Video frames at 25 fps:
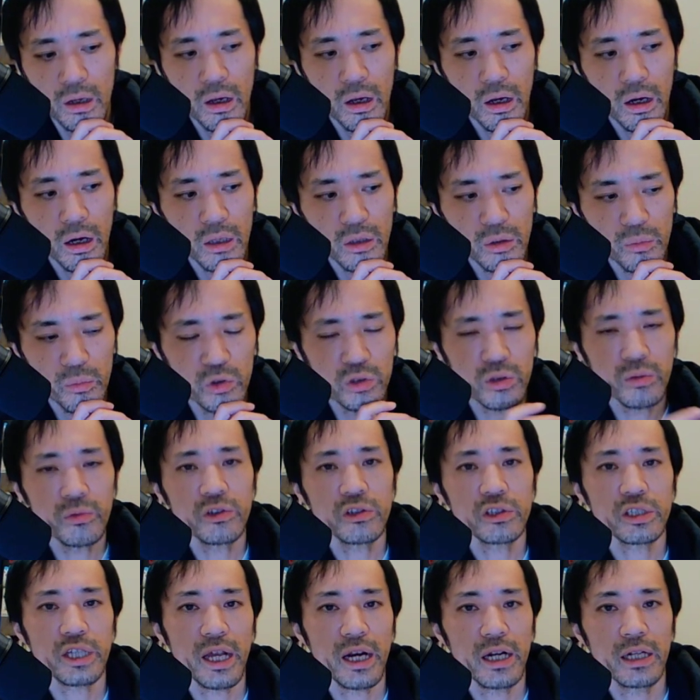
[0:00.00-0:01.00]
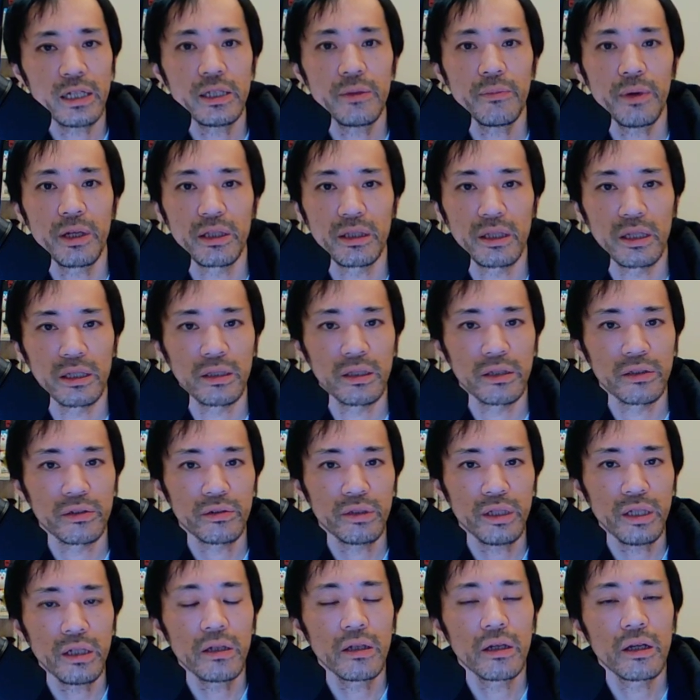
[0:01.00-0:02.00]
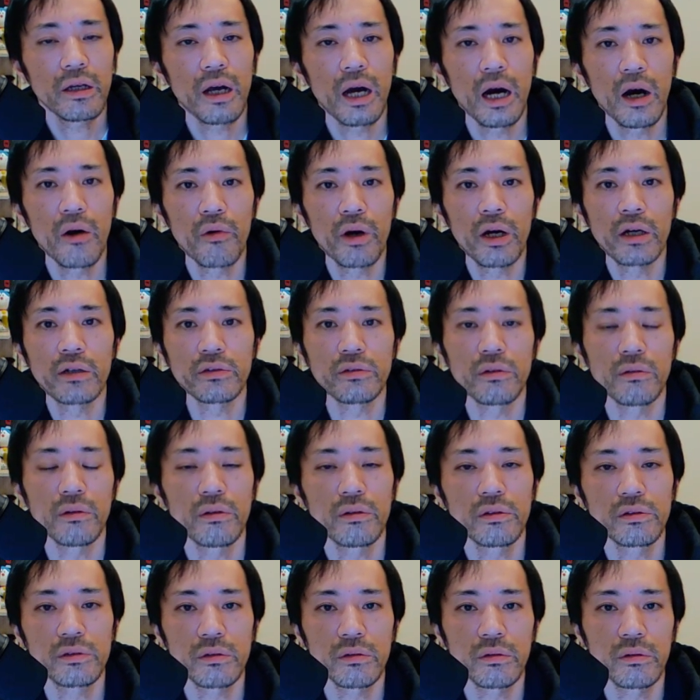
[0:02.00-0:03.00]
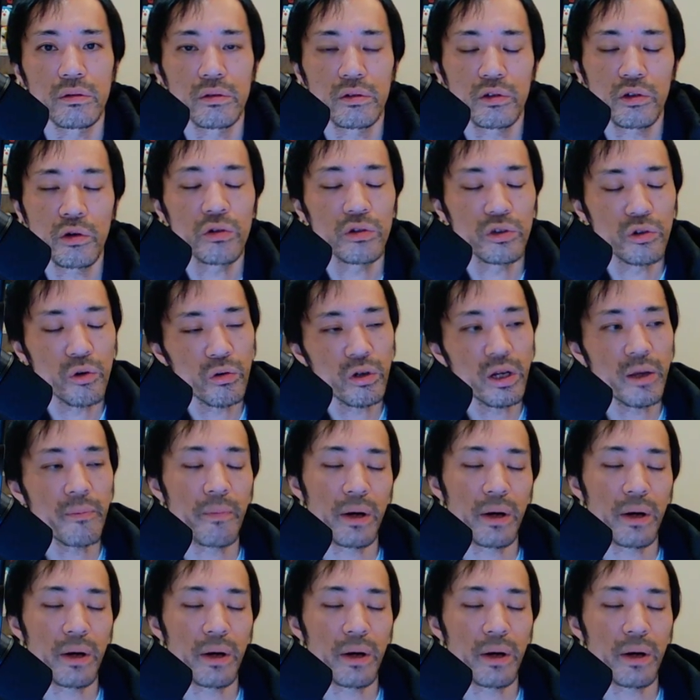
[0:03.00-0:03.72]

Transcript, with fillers: もともとサラリーマンだったんですよね青学のその 4, 4連